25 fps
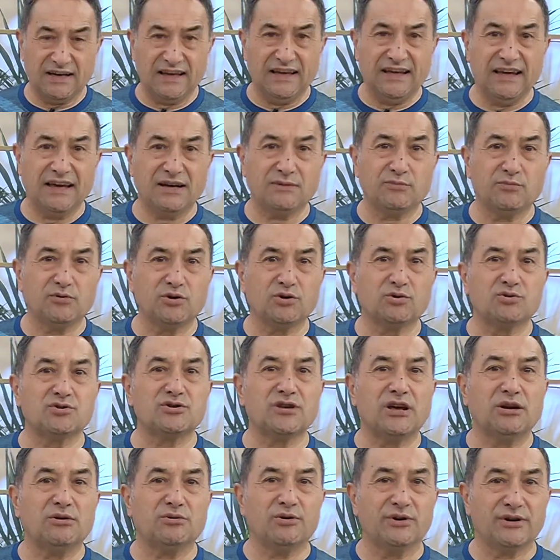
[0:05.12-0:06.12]
eğer bunu
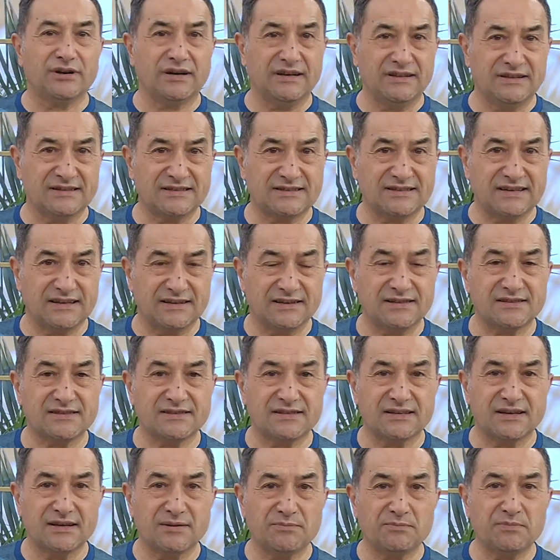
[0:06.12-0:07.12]
güzel
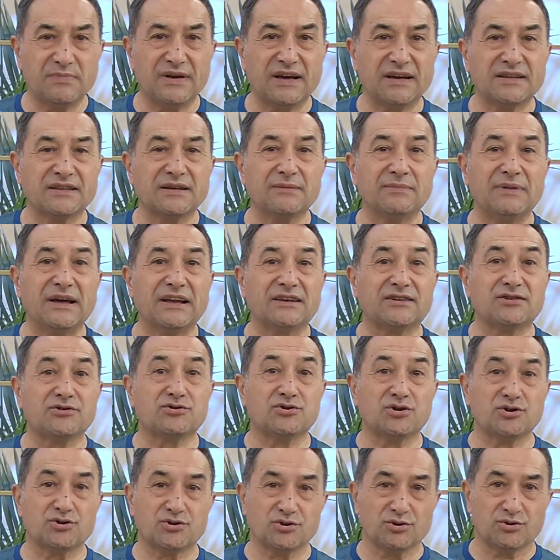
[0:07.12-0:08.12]
öğrenirseniz bir anda belki
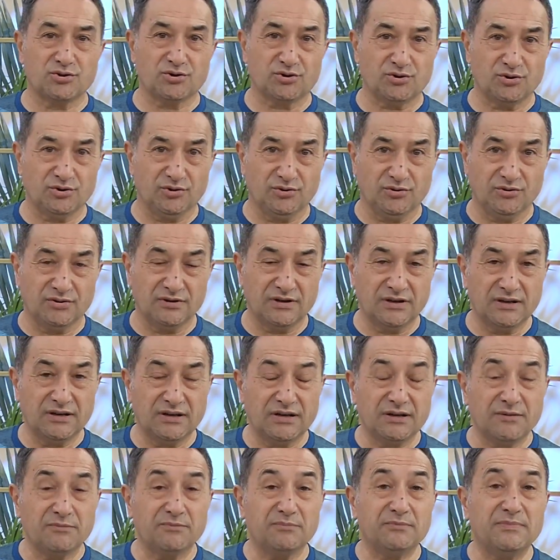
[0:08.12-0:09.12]
çocuğunuzun,
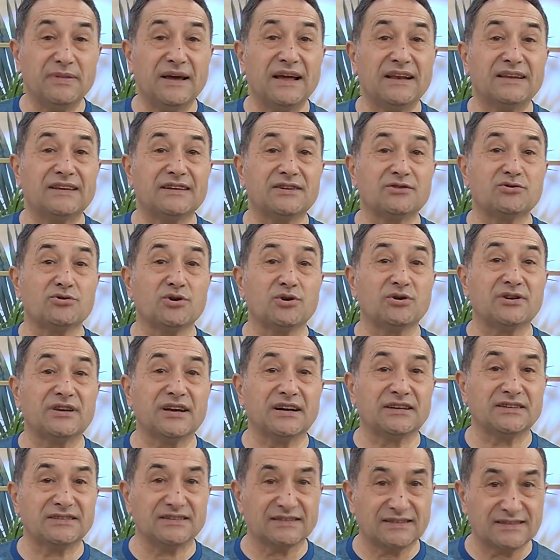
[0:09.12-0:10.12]
belki çok
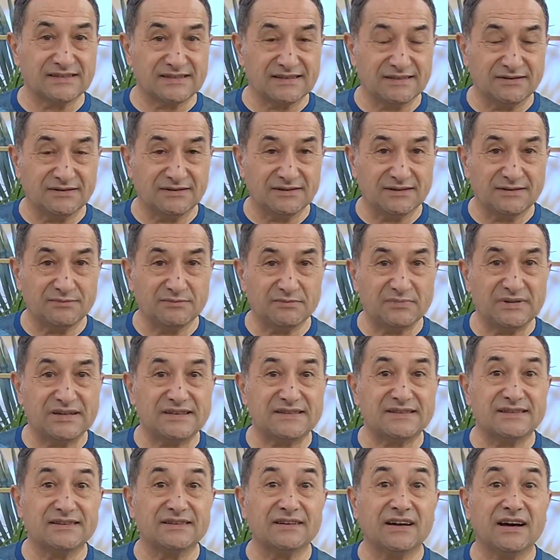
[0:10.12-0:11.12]
yakınınızın
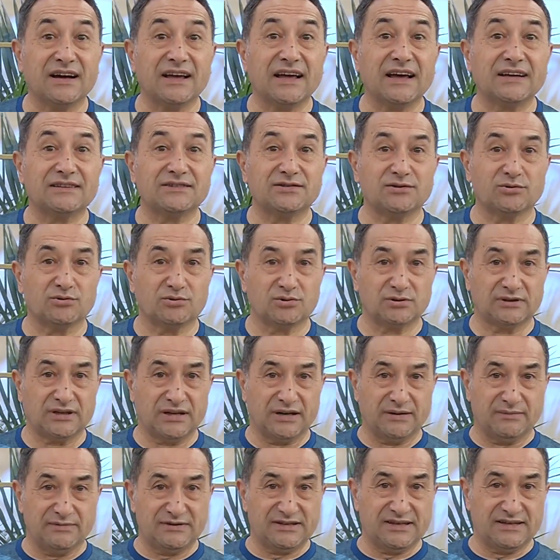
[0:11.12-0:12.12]
birisinin hayatını
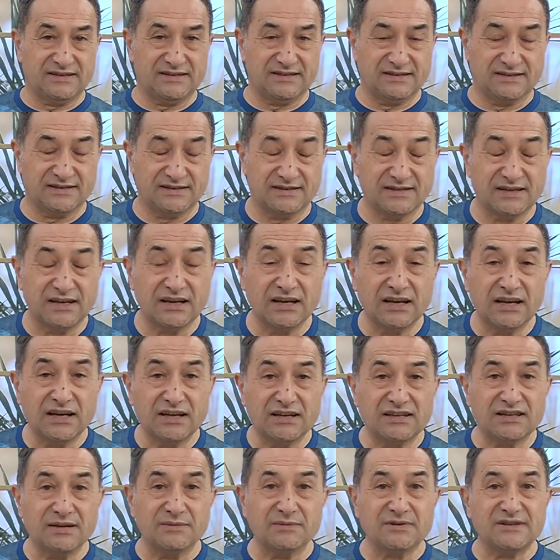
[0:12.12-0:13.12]
kurtarabileceksiniz.
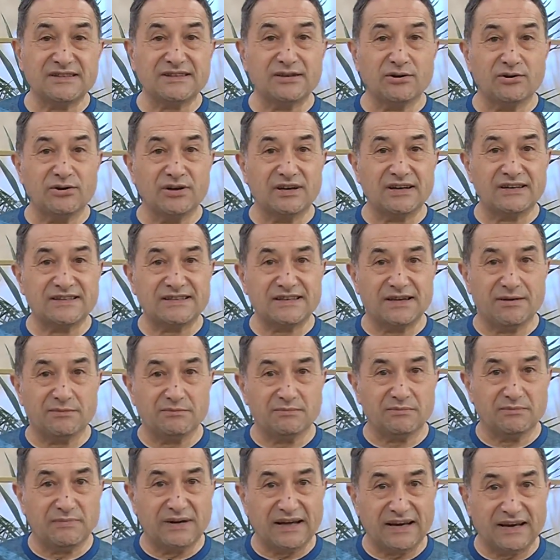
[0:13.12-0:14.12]
Şimdi size
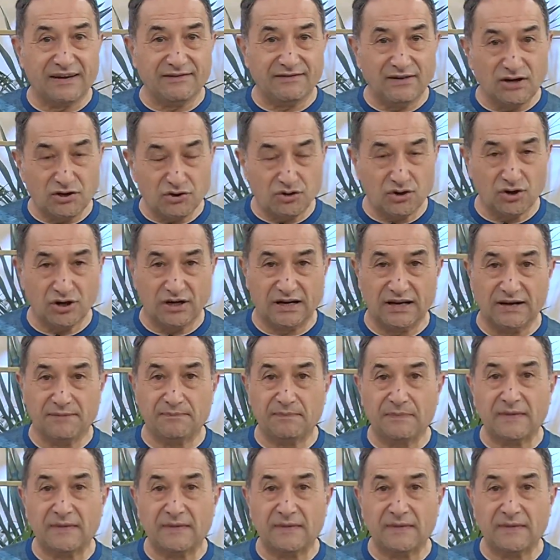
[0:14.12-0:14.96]
öğreteceğim manevra şöyle.